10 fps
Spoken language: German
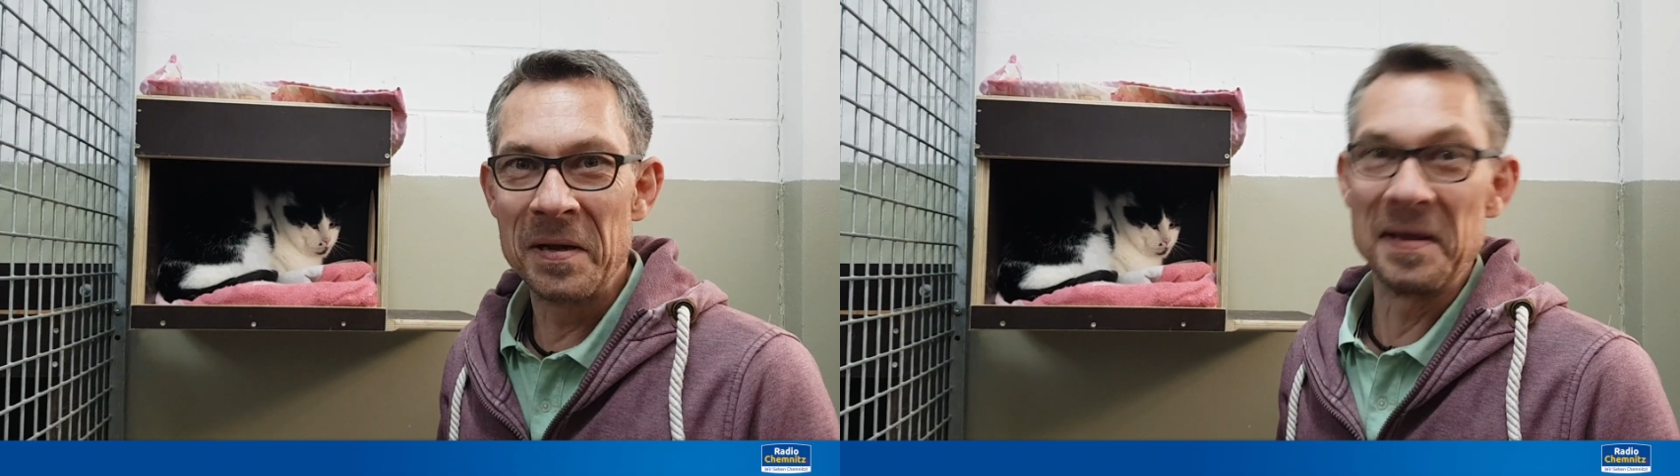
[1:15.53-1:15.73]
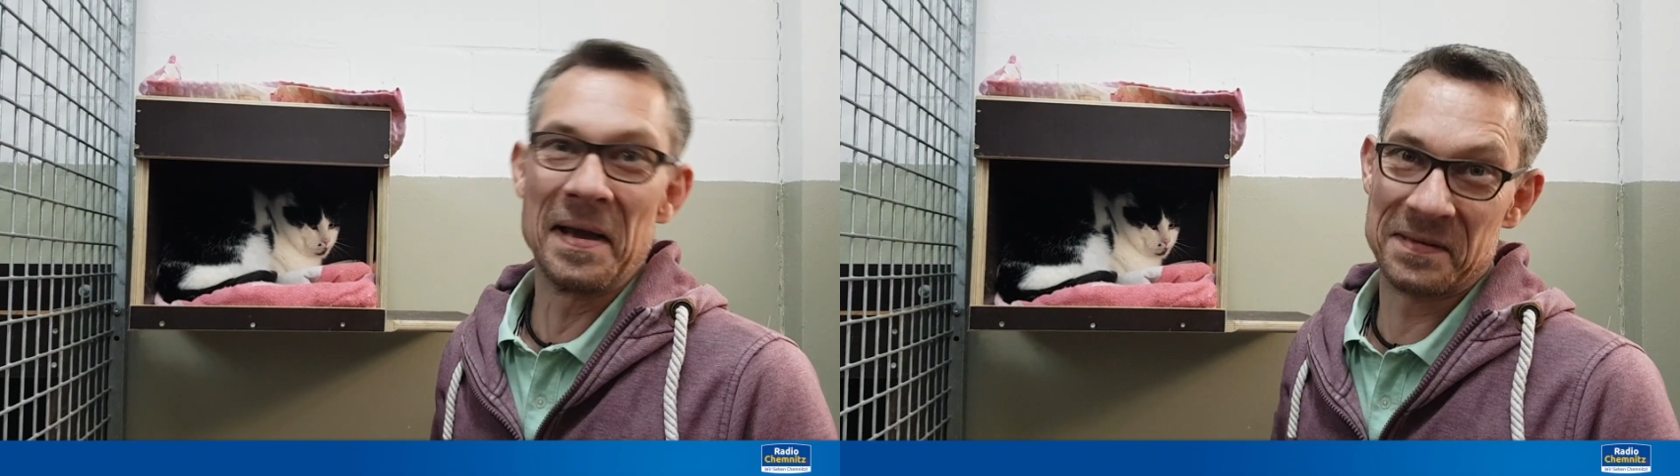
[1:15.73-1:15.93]

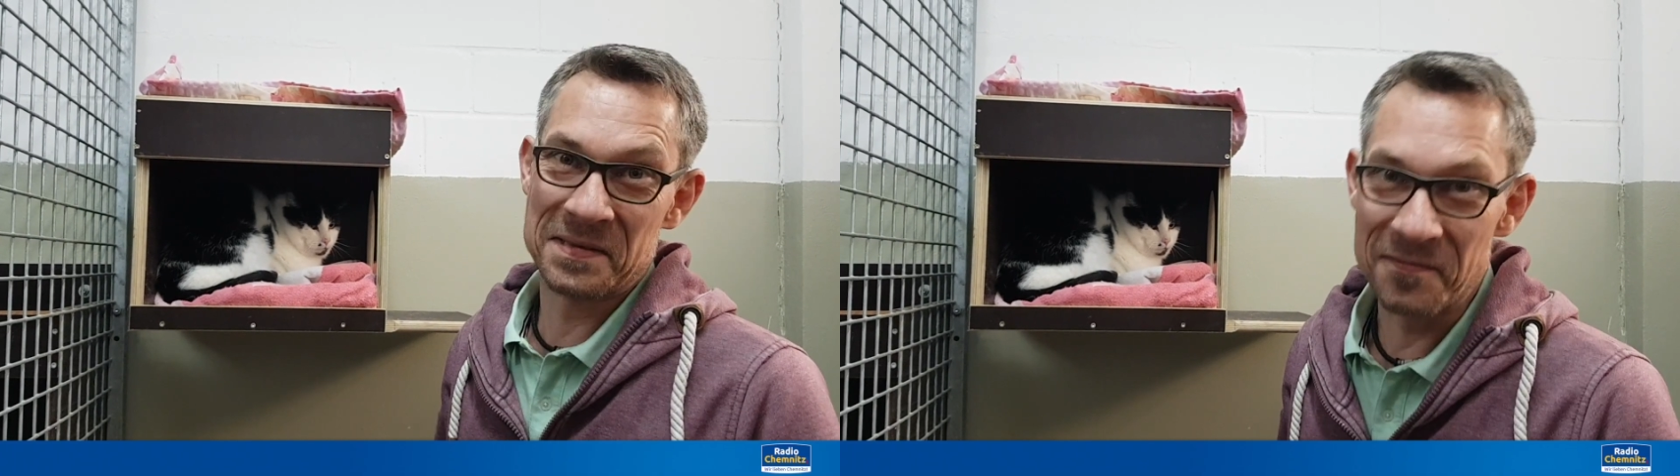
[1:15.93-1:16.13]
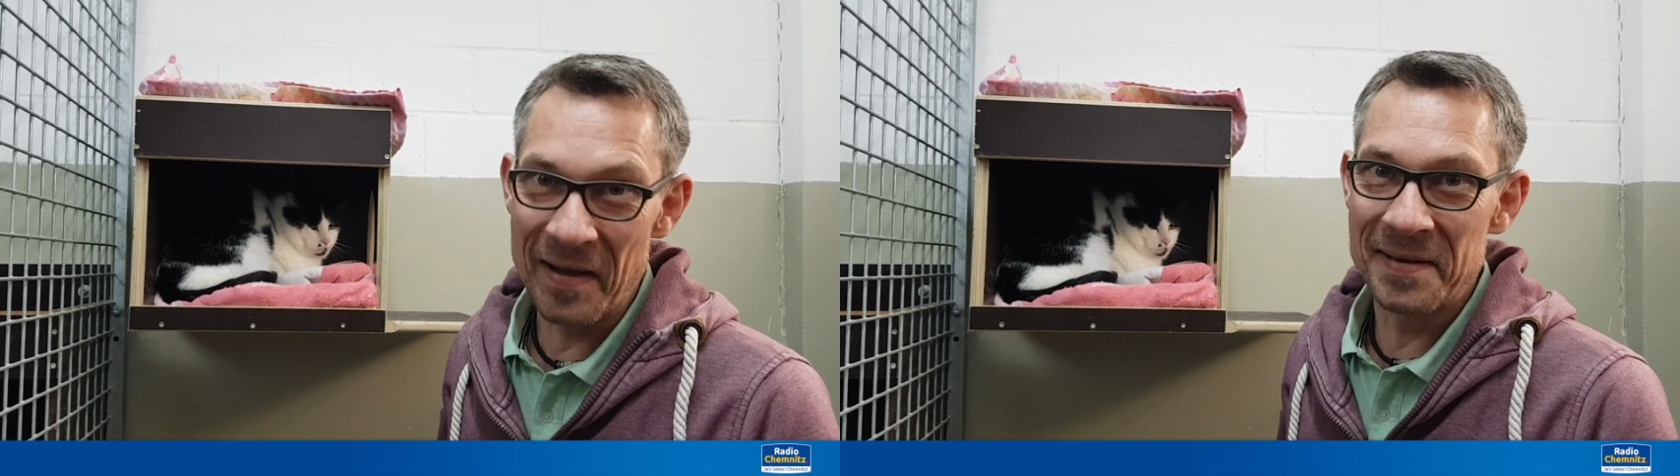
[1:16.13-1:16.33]
der
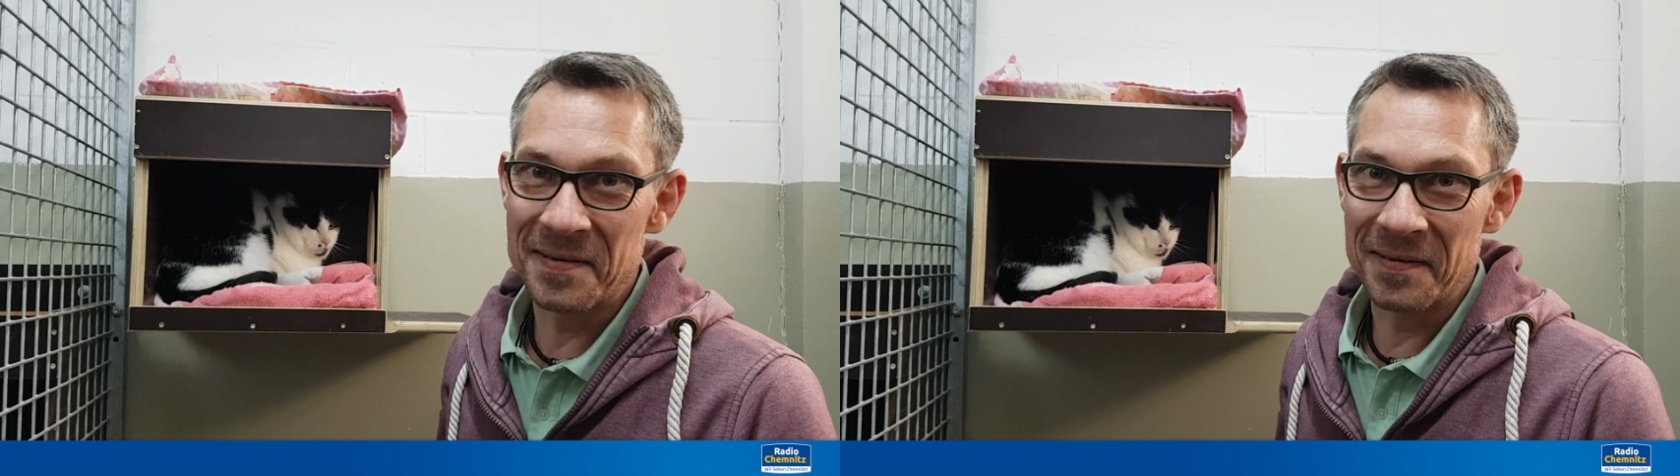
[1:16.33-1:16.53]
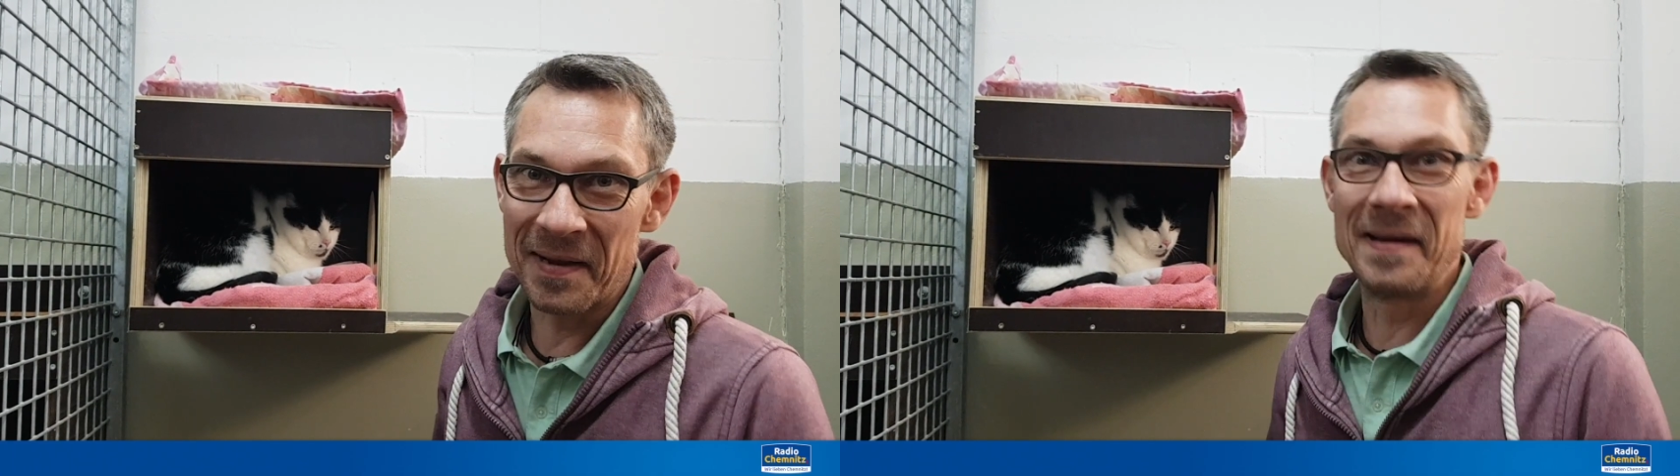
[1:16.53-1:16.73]

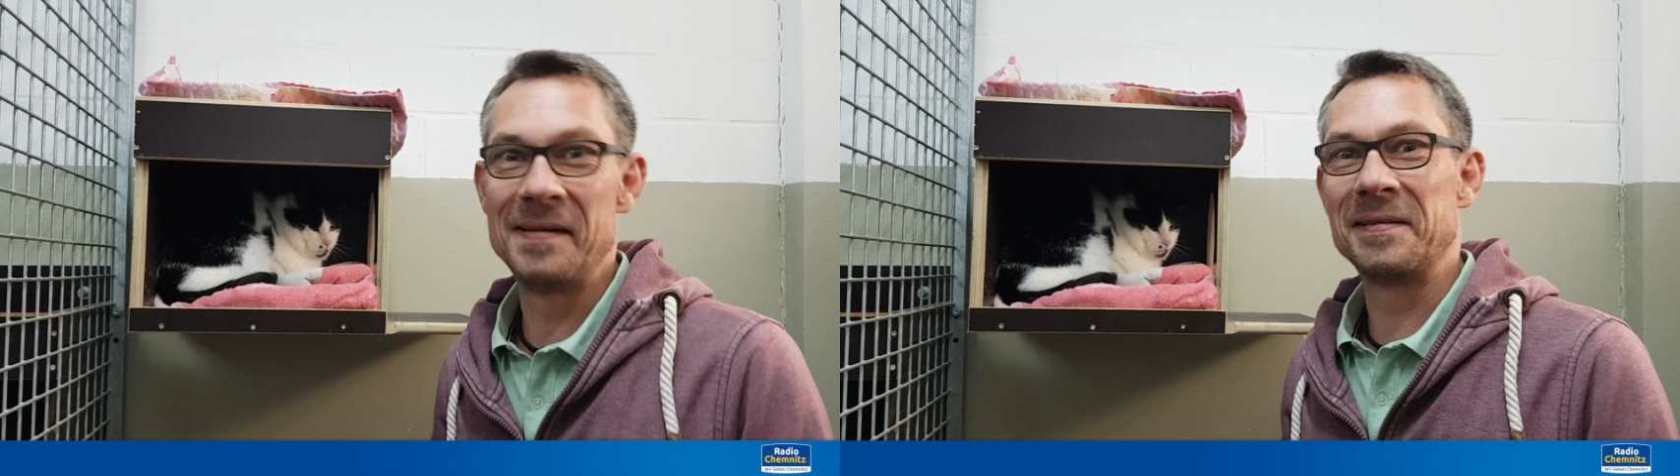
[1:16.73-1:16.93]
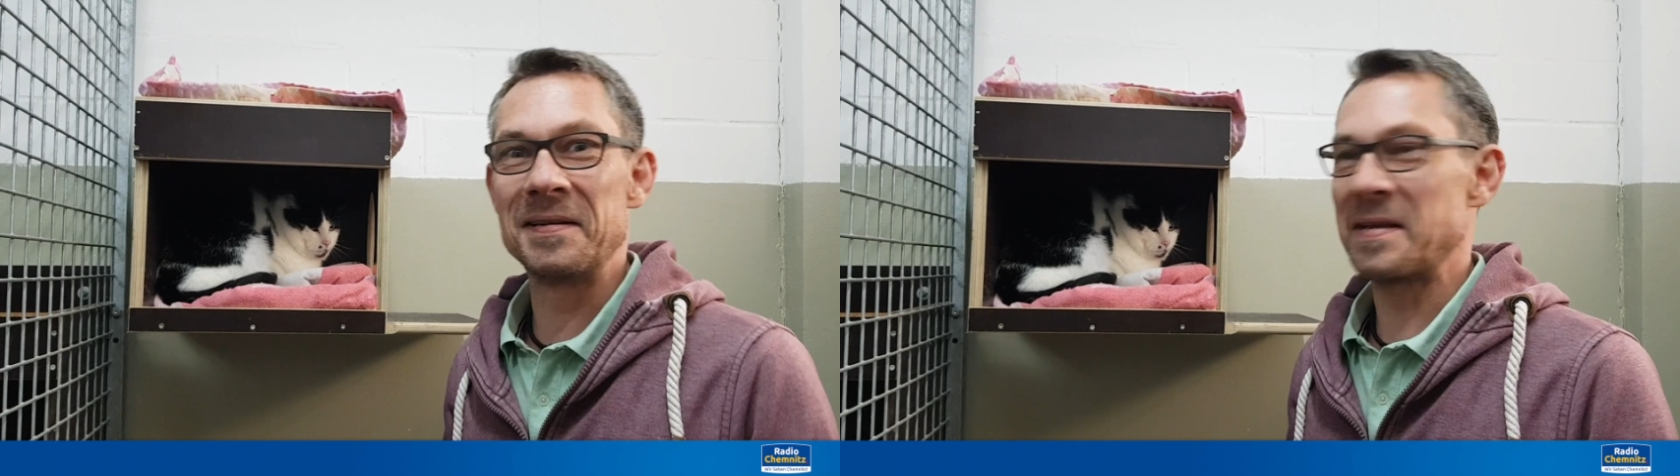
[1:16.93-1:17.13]
zweite Teil des